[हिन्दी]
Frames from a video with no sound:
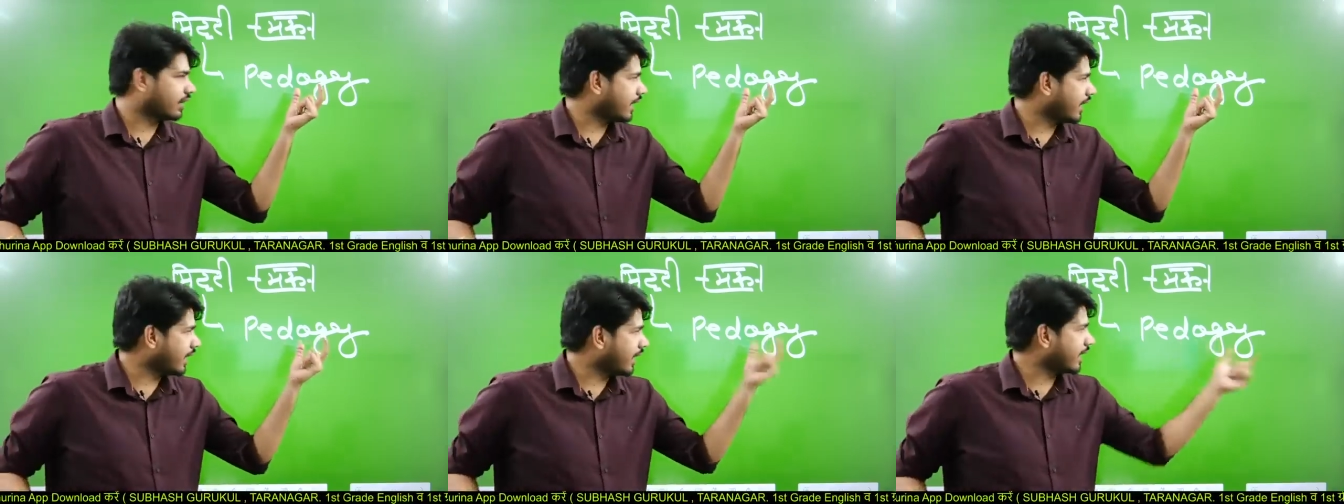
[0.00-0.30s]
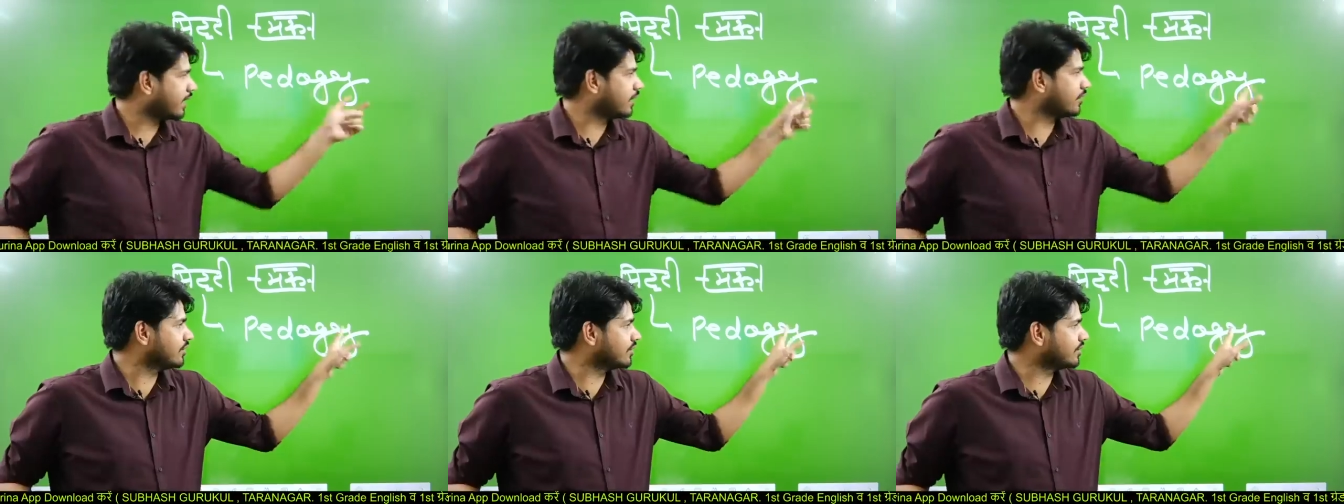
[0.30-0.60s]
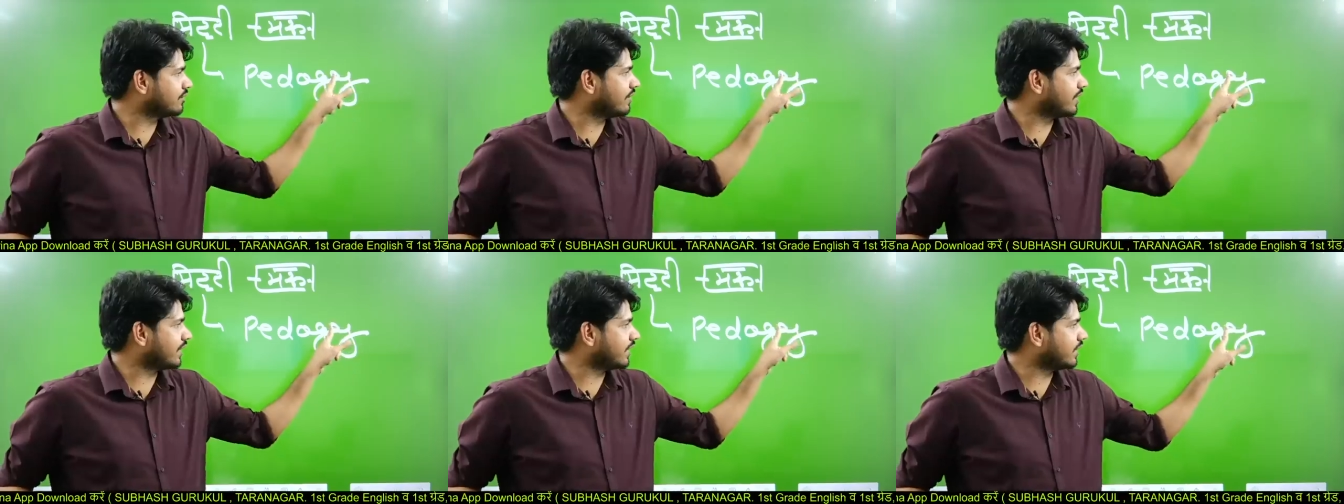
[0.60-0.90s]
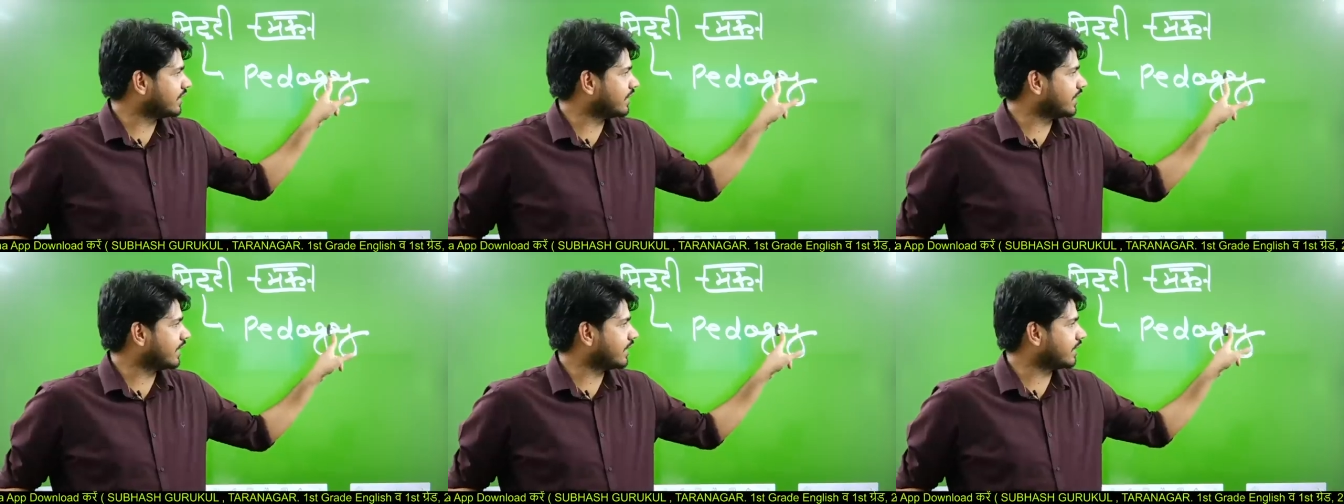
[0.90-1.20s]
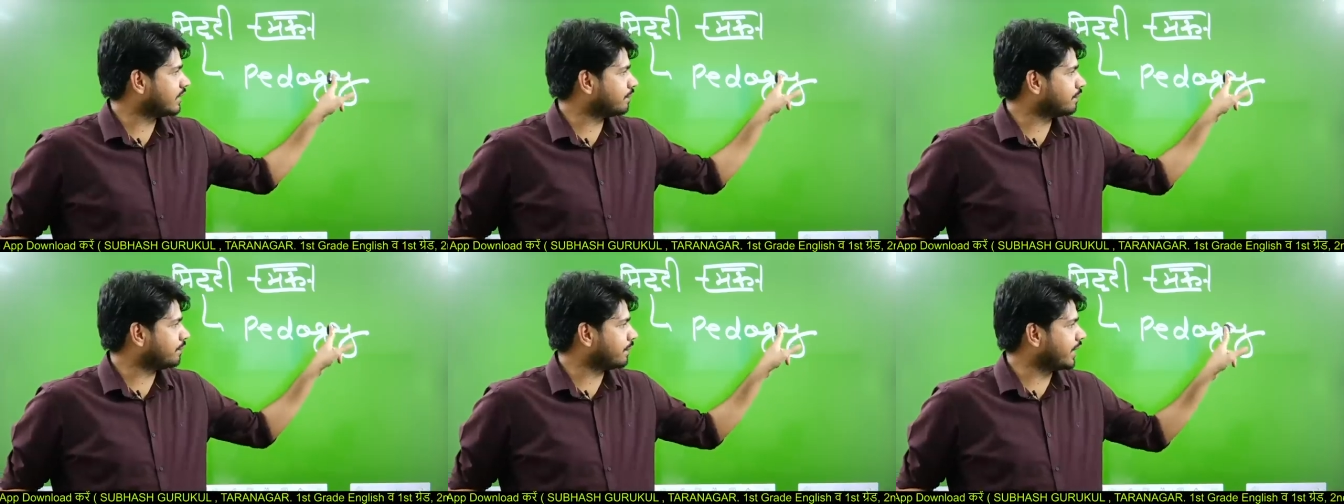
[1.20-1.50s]
एल ओ जी वाई
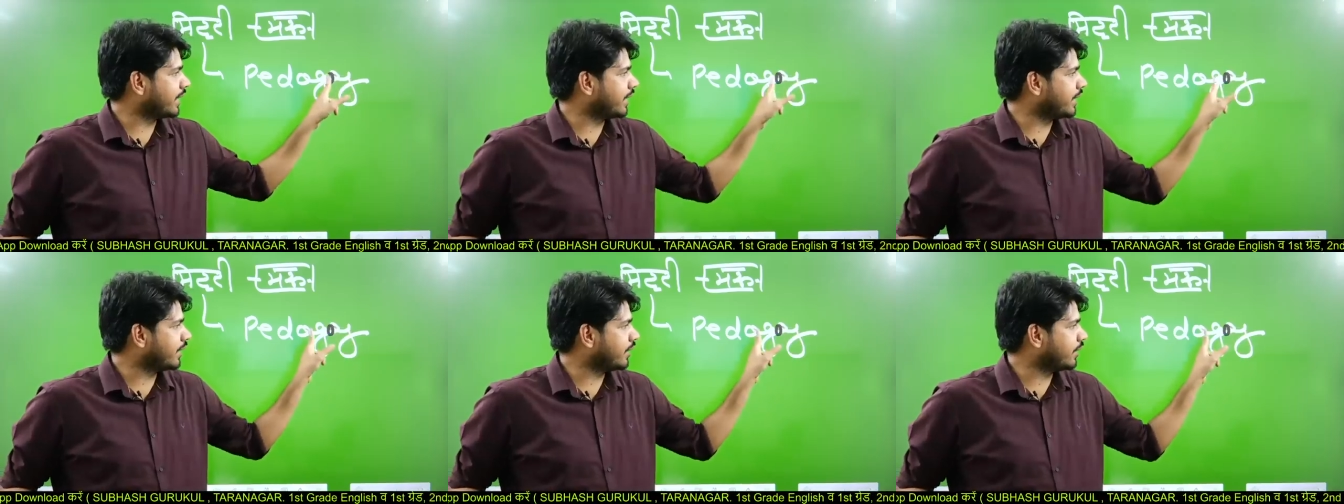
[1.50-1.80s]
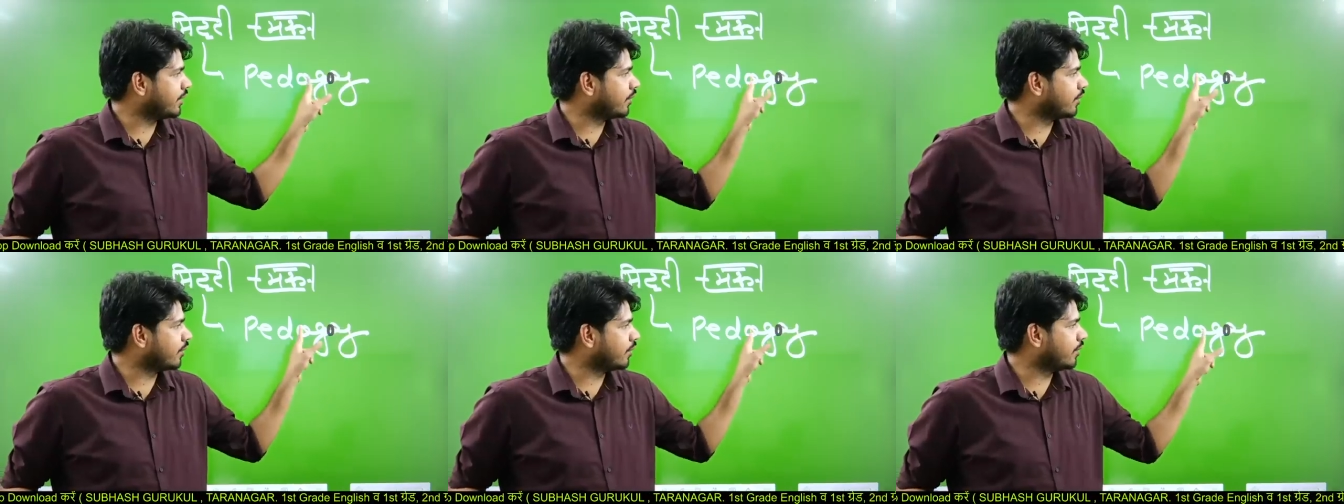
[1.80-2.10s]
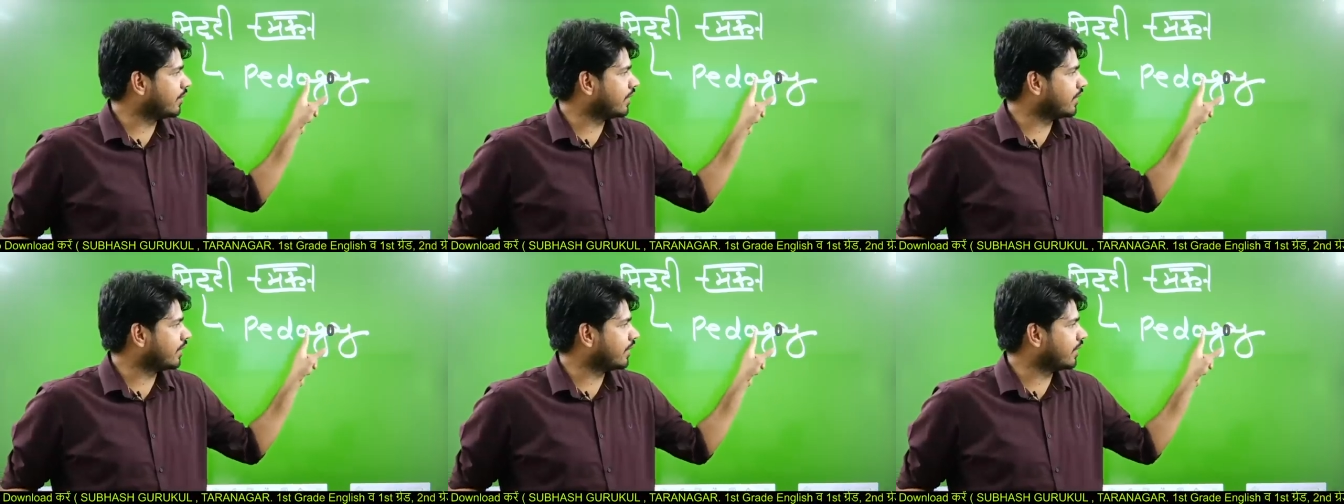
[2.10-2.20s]
पेडो